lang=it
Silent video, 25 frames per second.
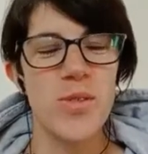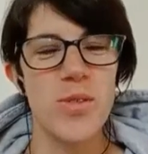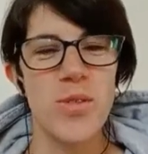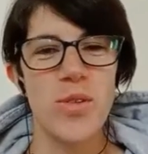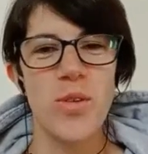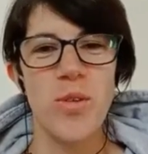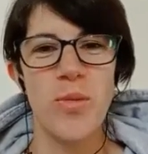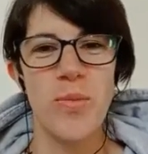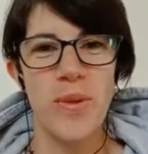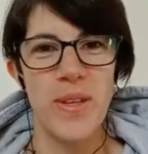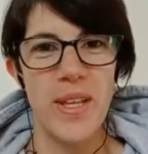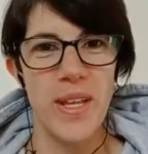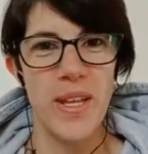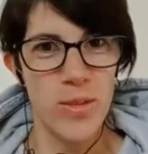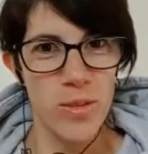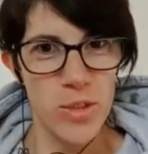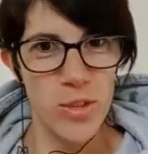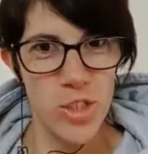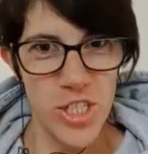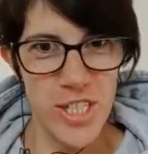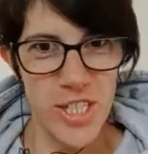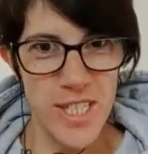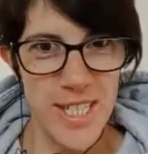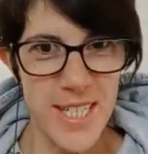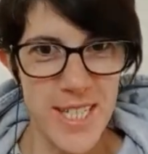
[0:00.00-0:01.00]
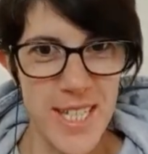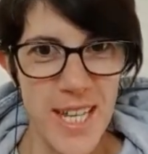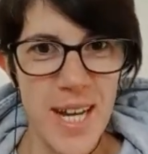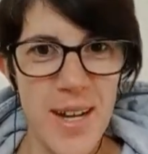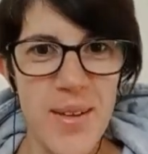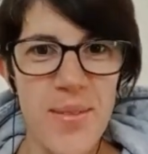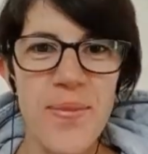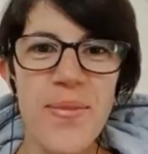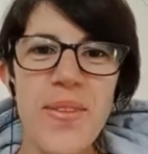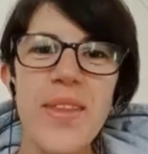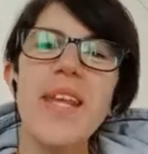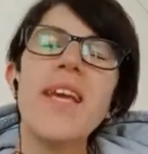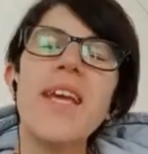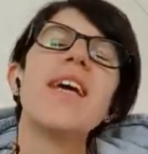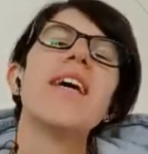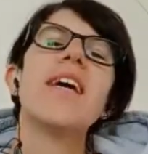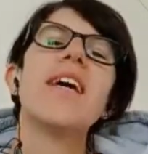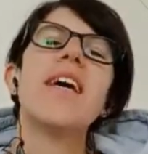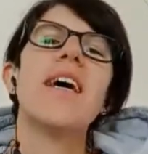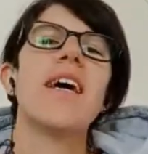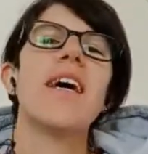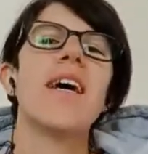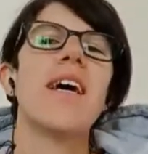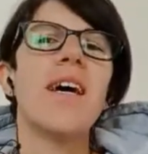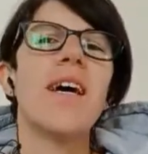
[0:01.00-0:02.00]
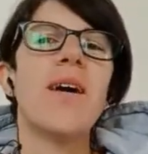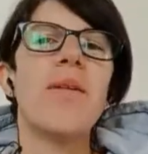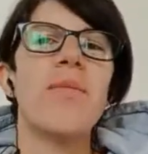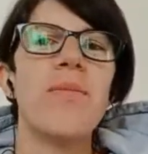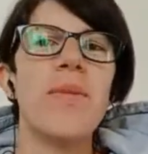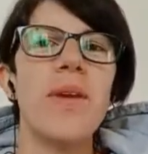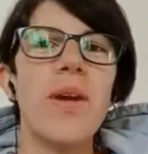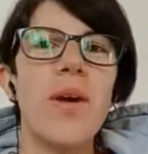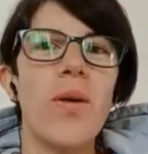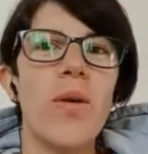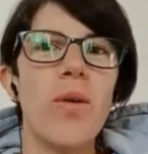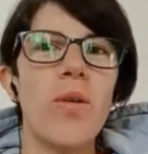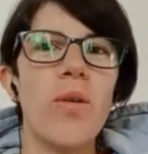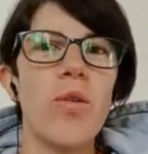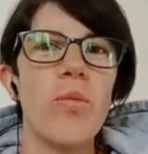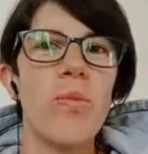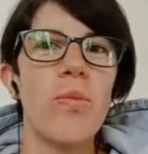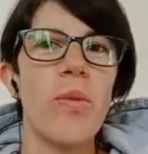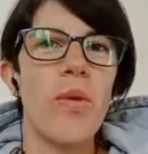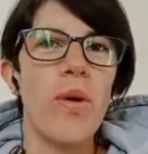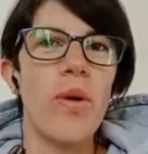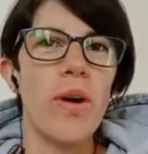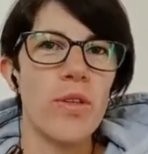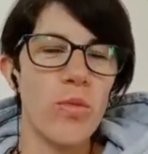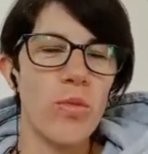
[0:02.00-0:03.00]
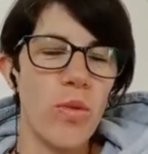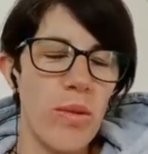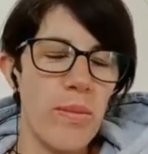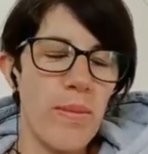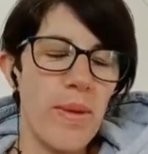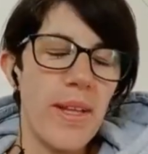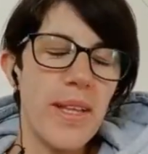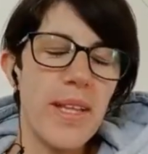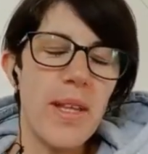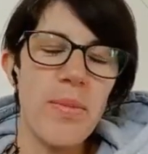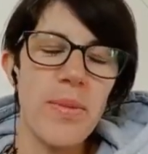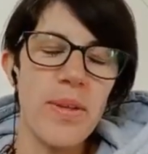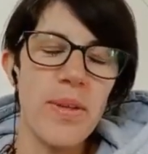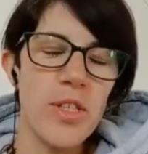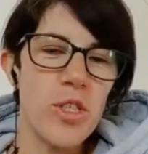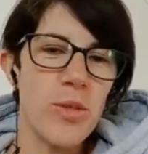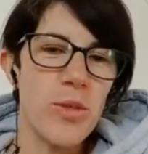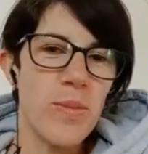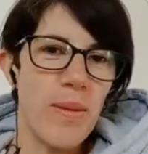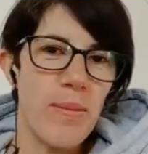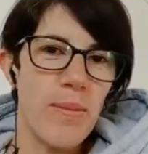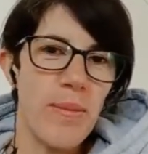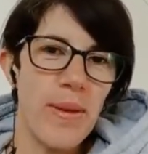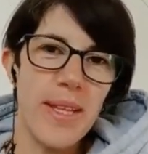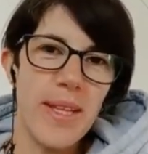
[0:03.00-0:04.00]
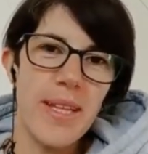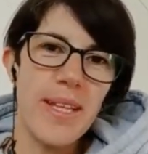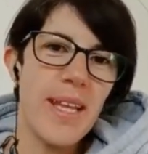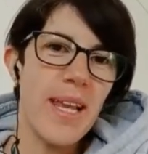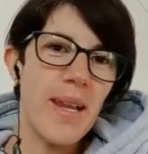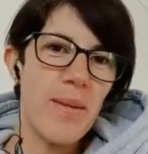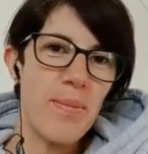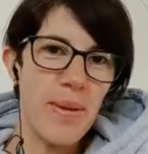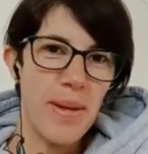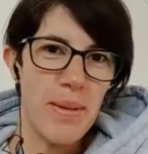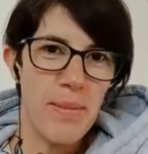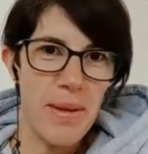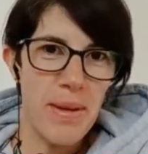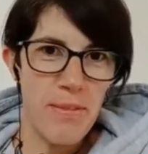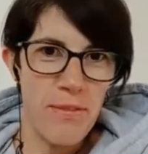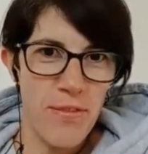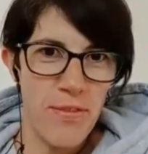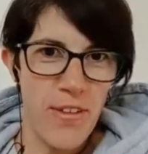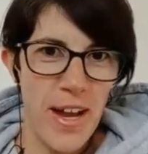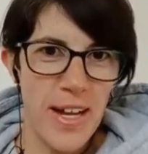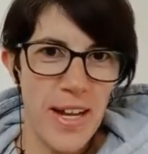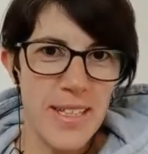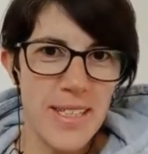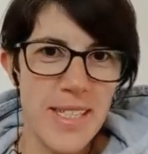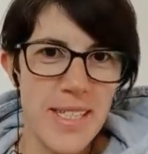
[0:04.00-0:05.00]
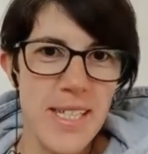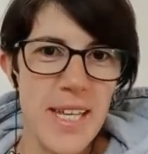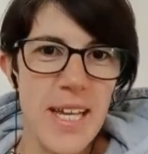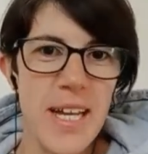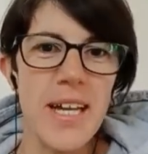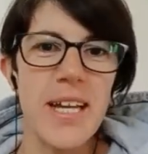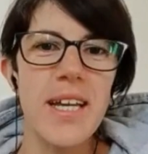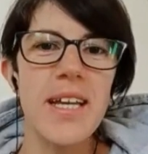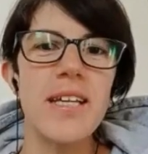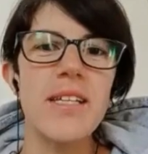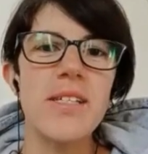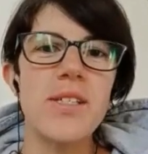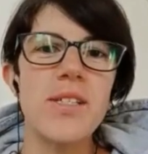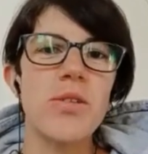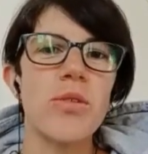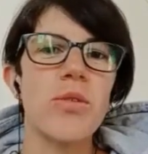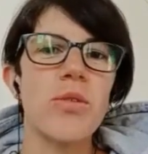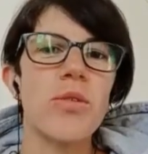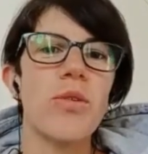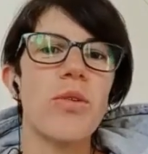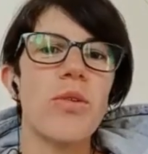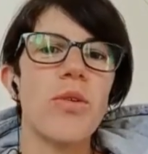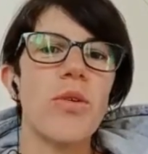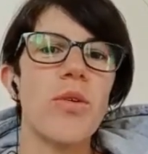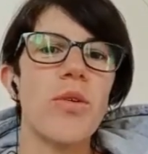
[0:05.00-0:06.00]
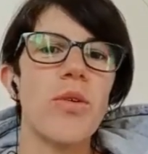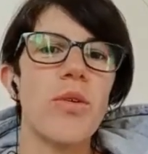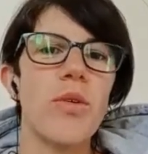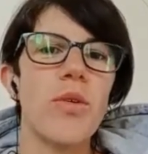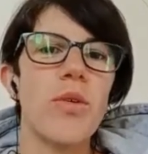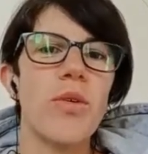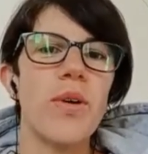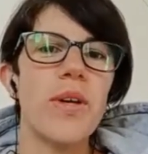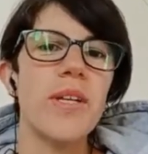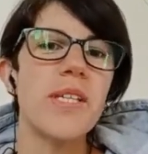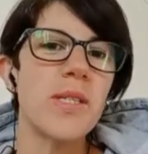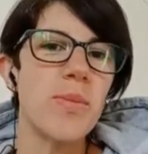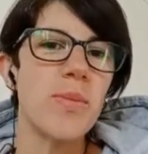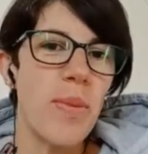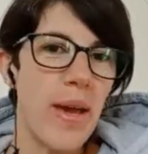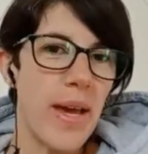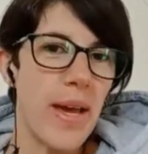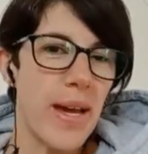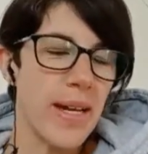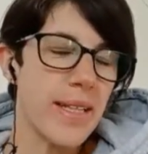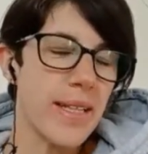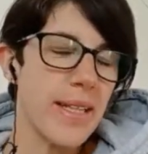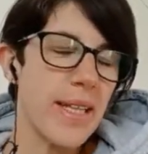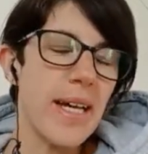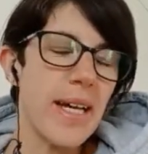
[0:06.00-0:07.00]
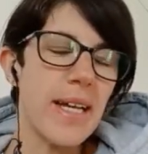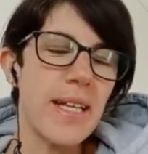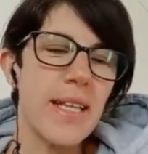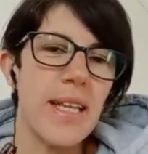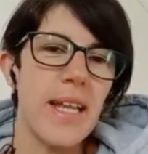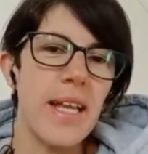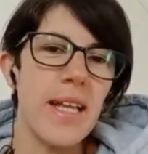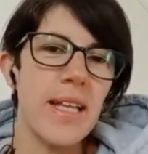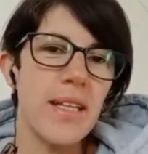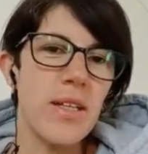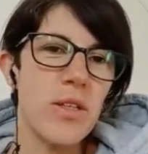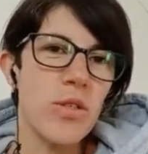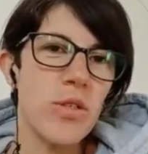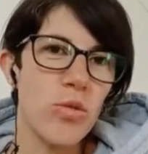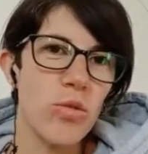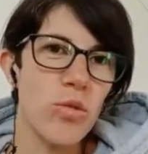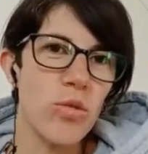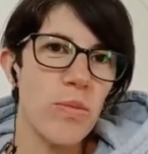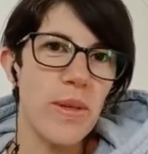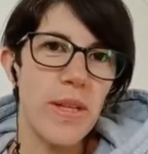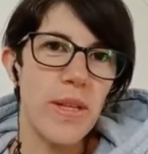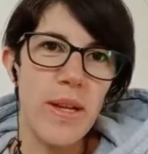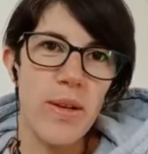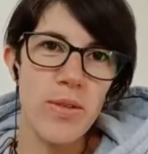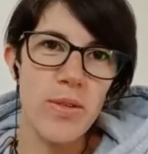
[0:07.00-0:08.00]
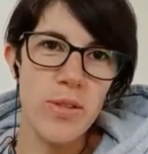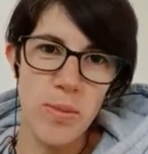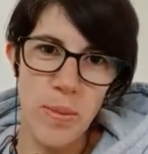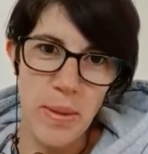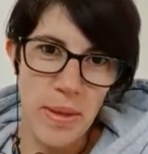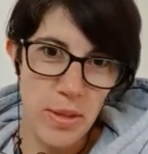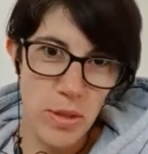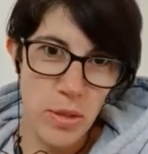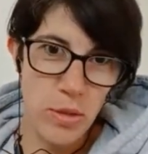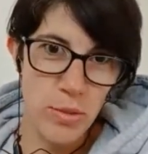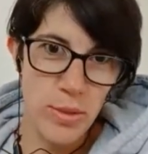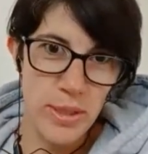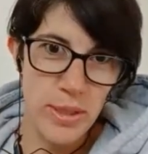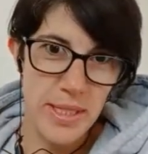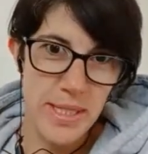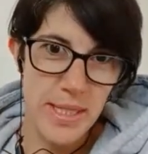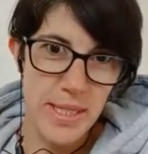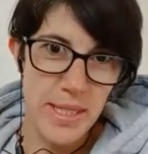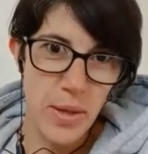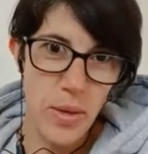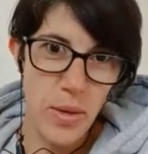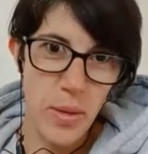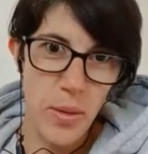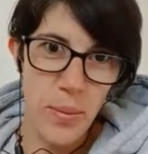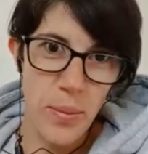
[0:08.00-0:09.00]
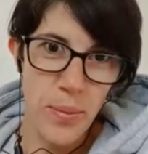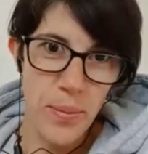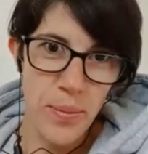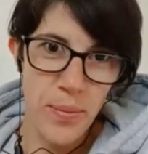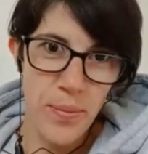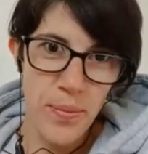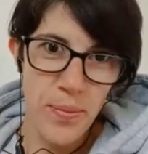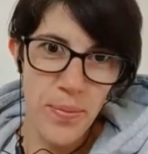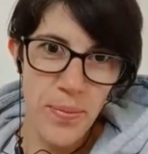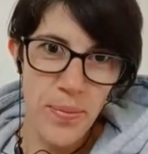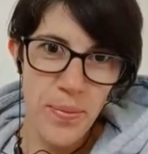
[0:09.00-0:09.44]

sono pedagogista eh, mi occupo attualmente principalmente della prima infanzia e sono esperta nei disturbi dello spettro autistico.